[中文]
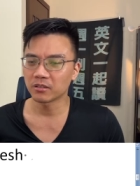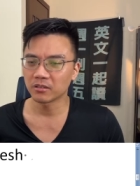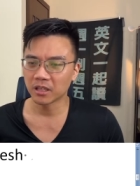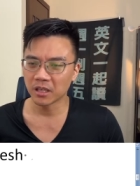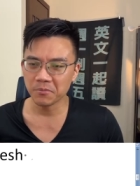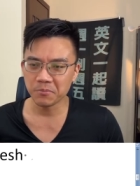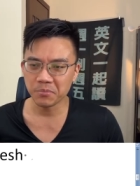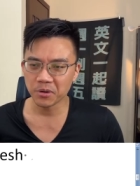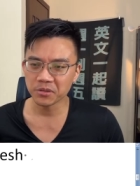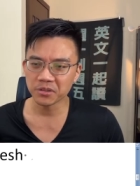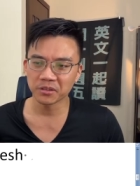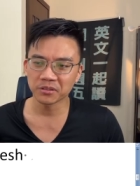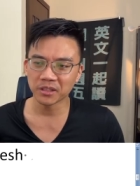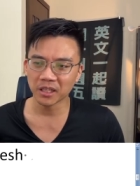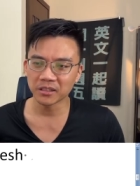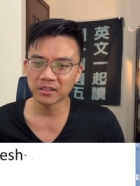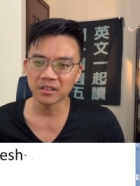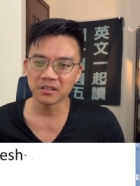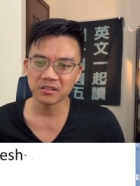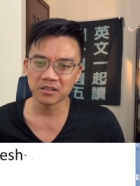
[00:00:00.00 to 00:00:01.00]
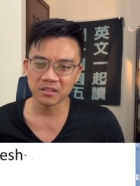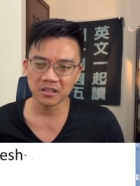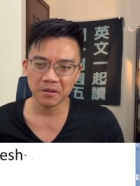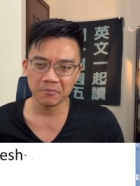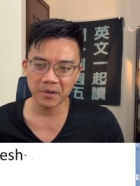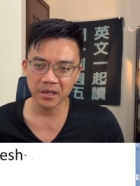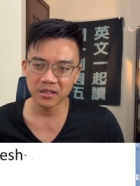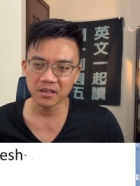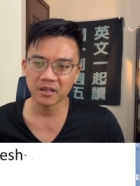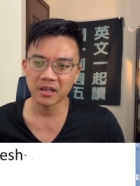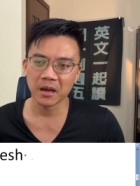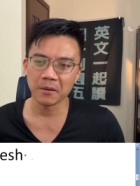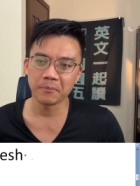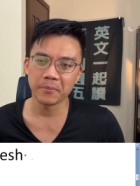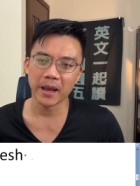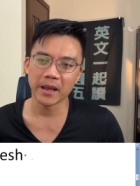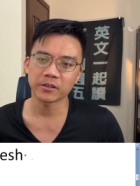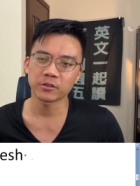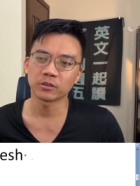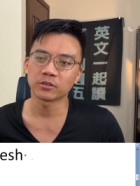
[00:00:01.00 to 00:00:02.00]
in person dating 是在 make a
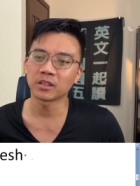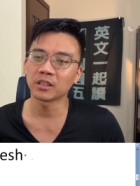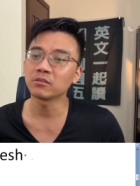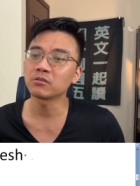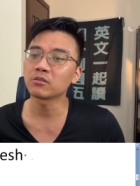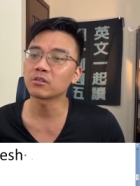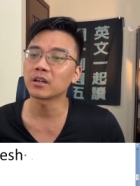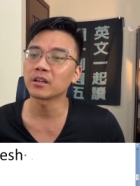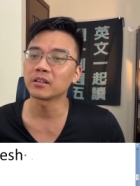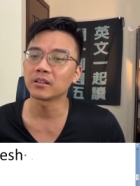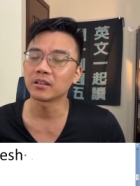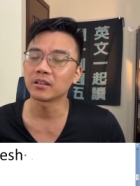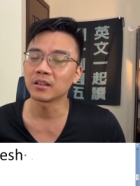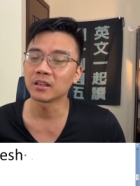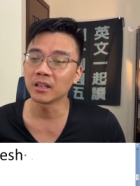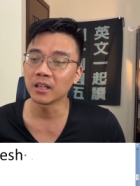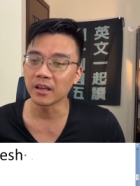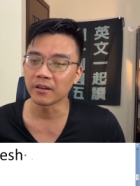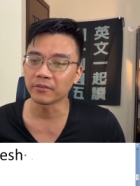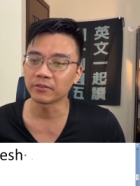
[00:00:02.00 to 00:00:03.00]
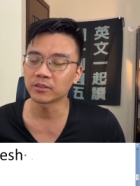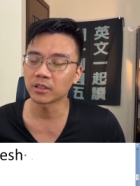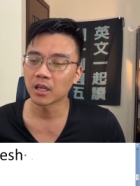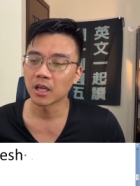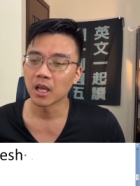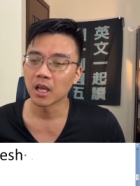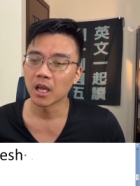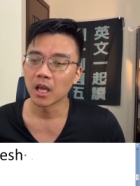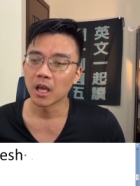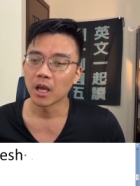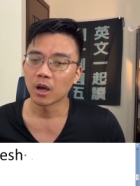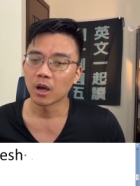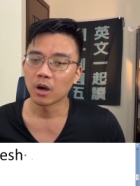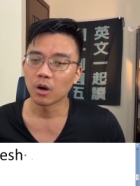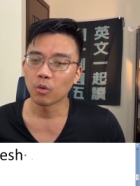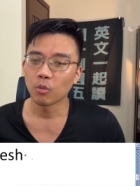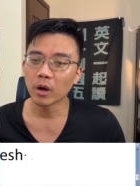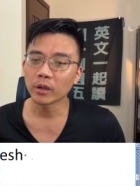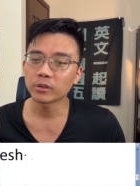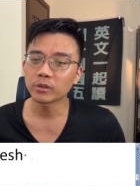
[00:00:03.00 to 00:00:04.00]
comeback，所以 Tinder and Lyft。
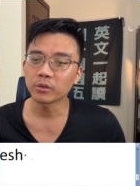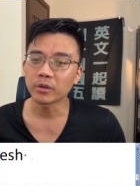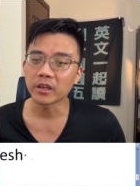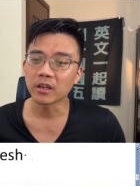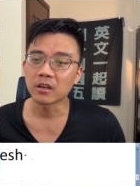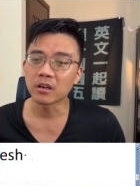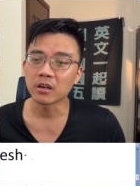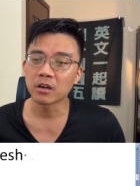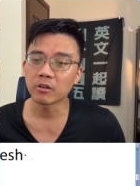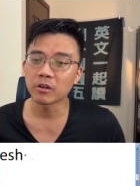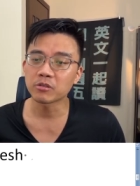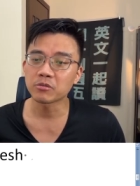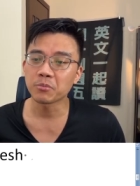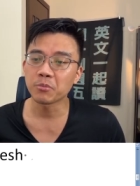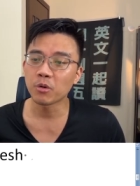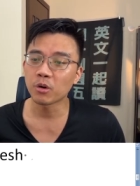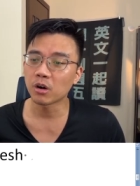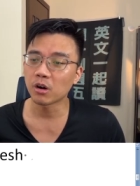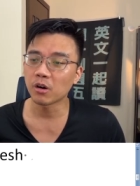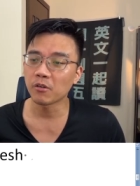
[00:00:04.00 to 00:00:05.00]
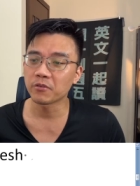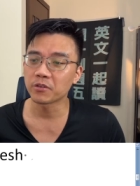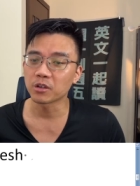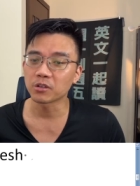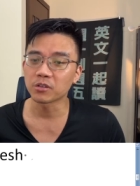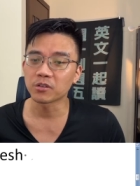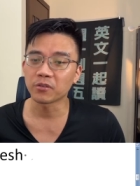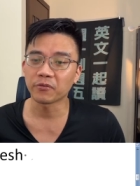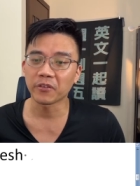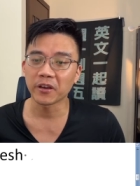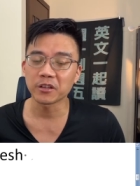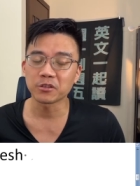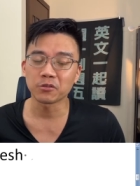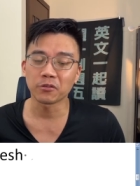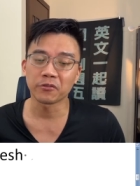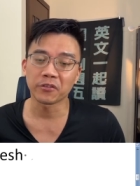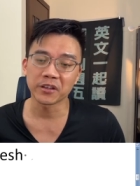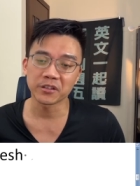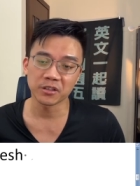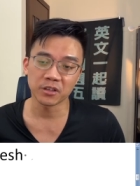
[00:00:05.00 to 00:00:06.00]
Want to encourage more of those
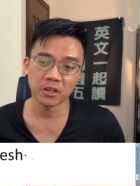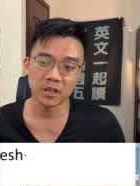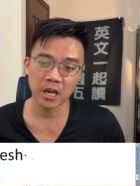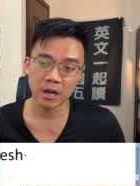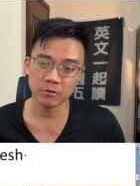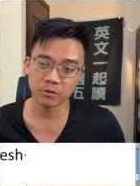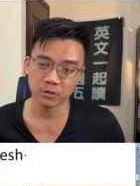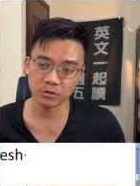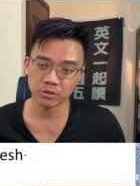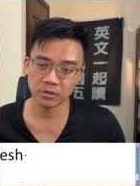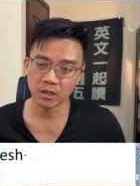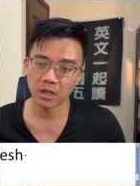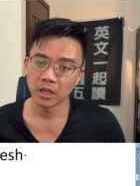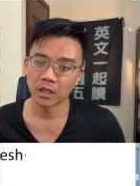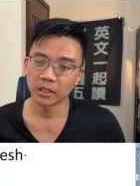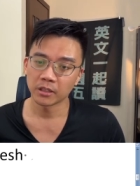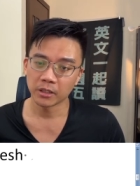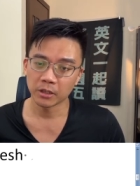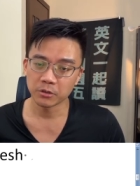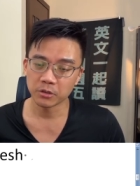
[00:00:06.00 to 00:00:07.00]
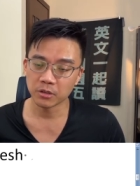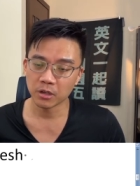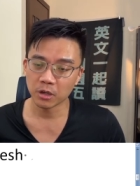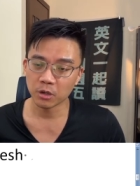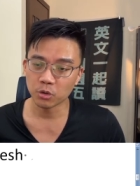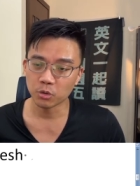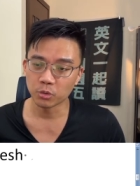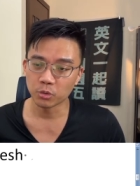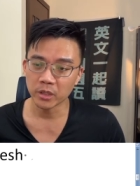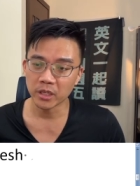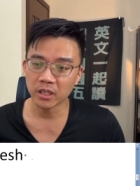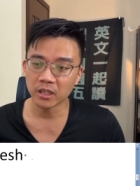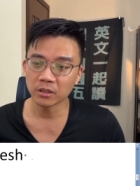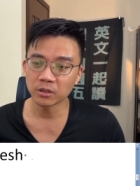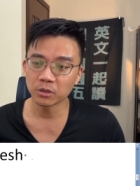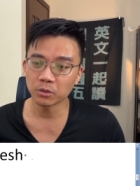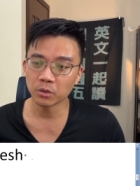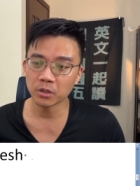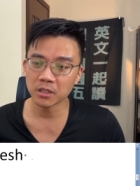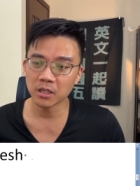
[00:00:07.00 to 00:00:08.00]
face-to-face encounters？他就想要鼓励
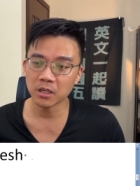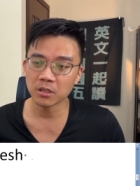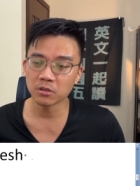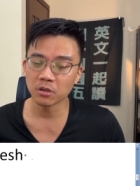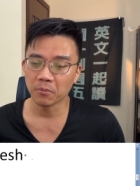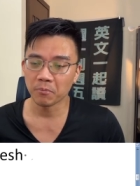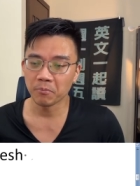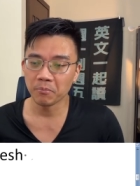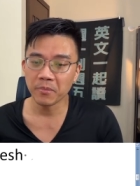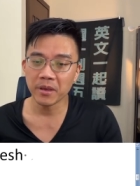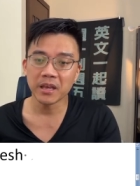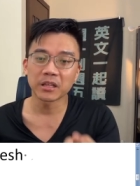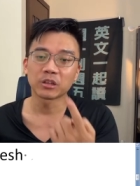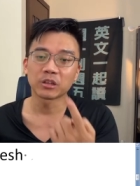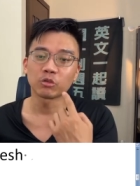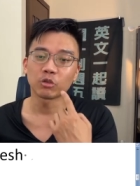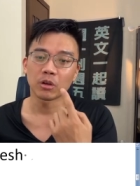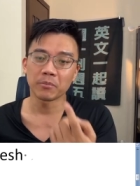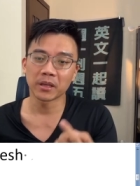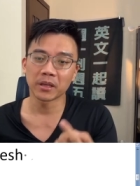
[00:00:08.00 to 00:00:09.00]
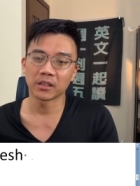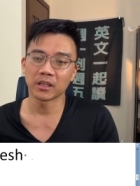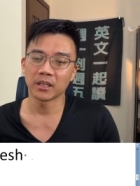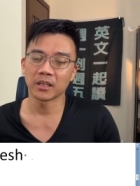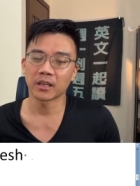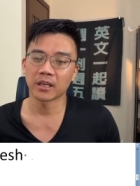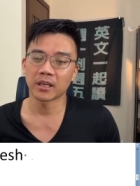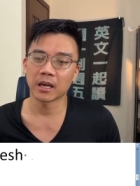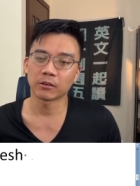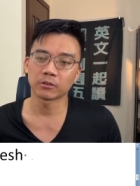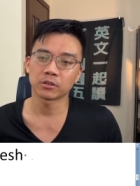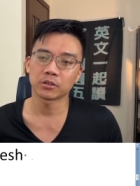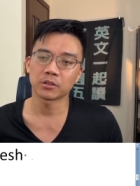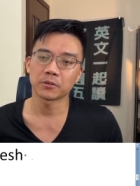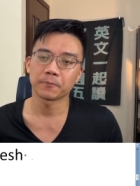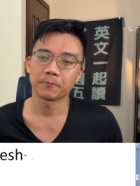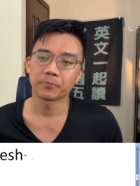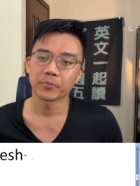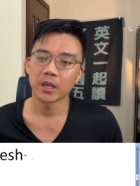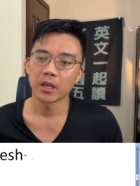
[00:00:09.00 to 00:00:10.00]
更多的这一种面对面的 encounter。
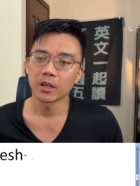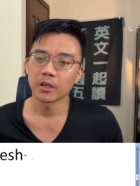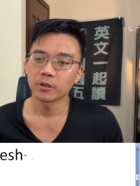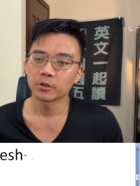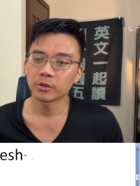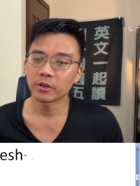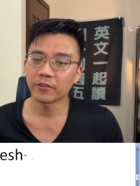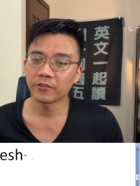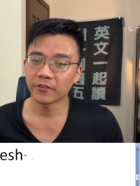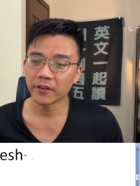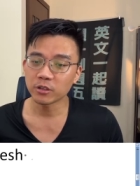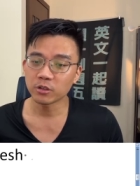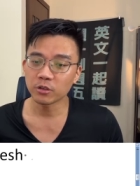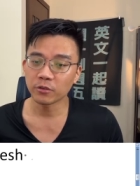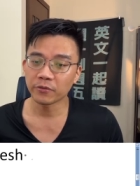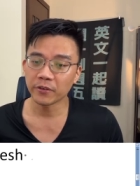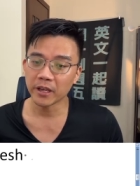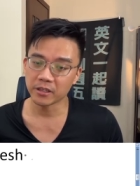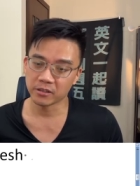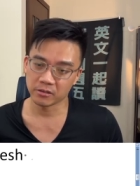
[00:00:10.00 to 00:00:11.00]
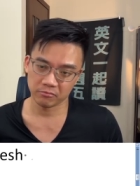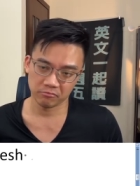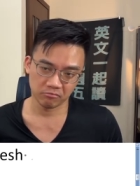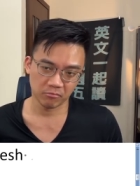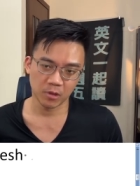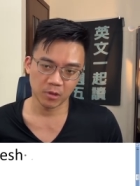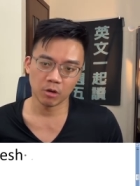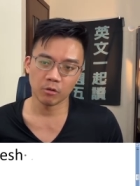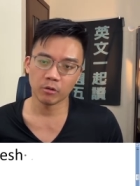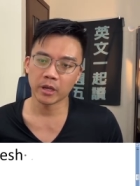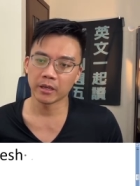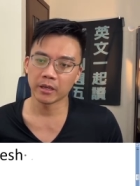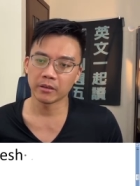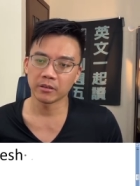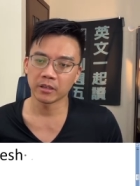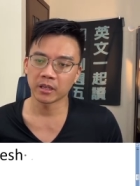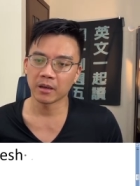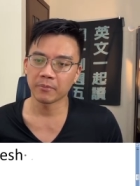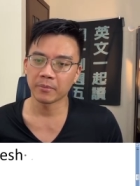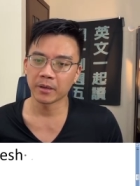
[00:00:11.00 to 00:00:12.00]
所以 face-to-face，OK，
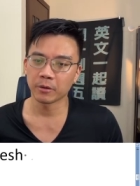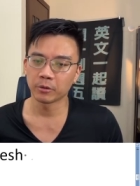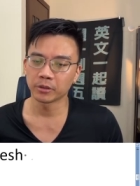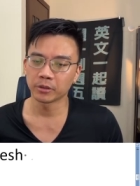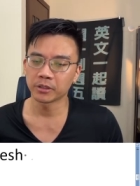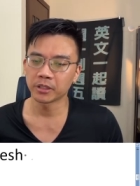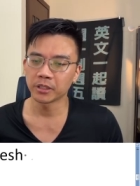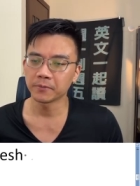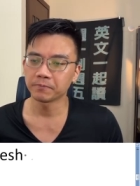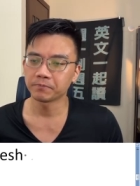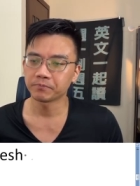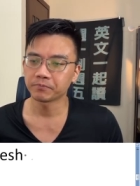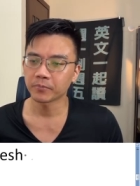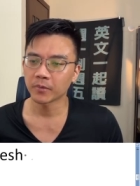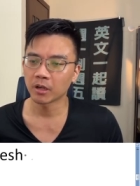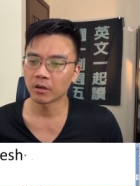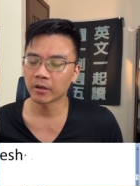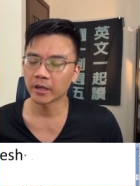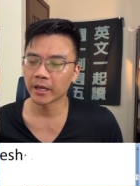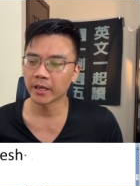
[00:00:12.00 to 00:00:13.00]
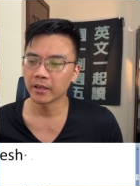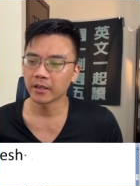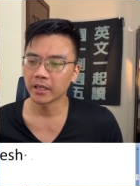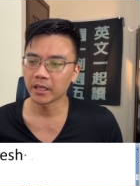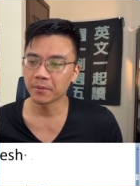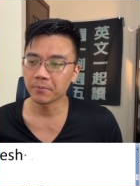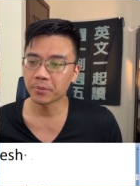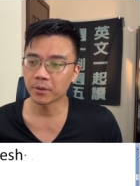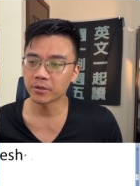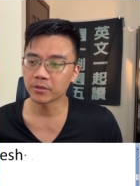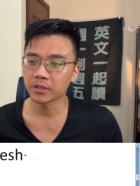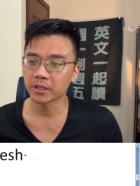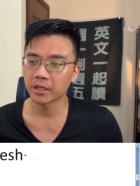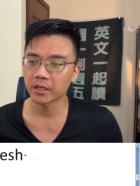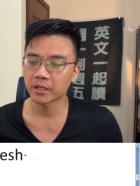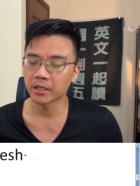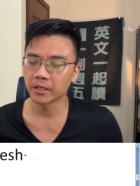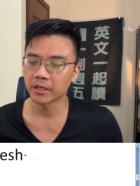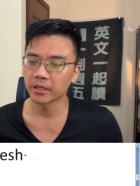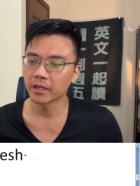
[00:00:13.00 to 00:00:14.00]
应该没问题。OK，in person 也
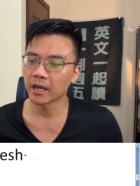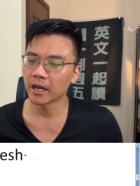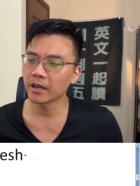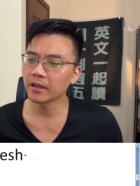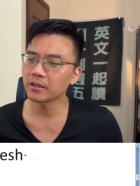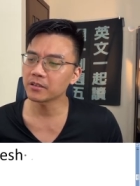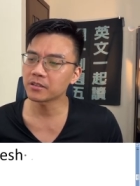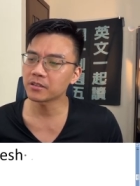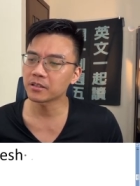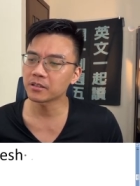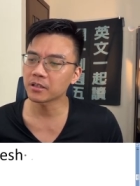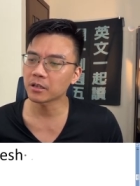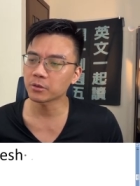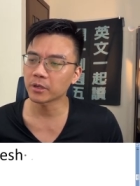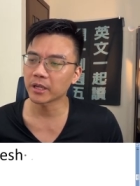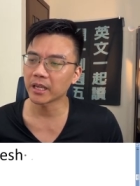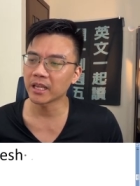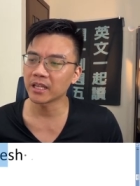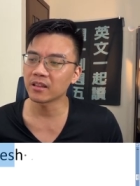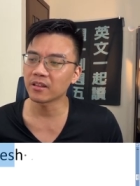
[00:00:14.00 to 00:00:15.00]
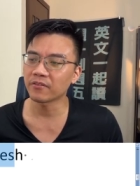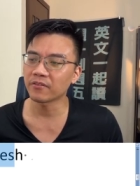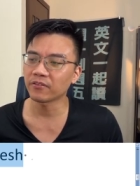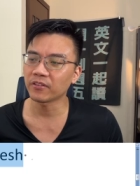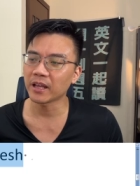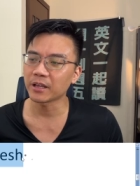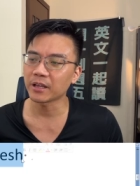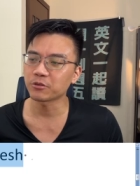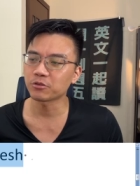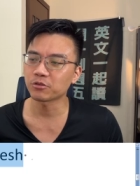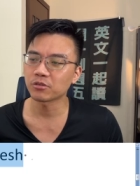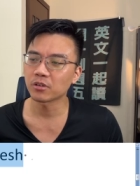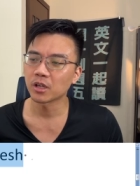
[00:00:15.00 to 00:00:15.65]
可以。还有一个词叫做 in the flesh，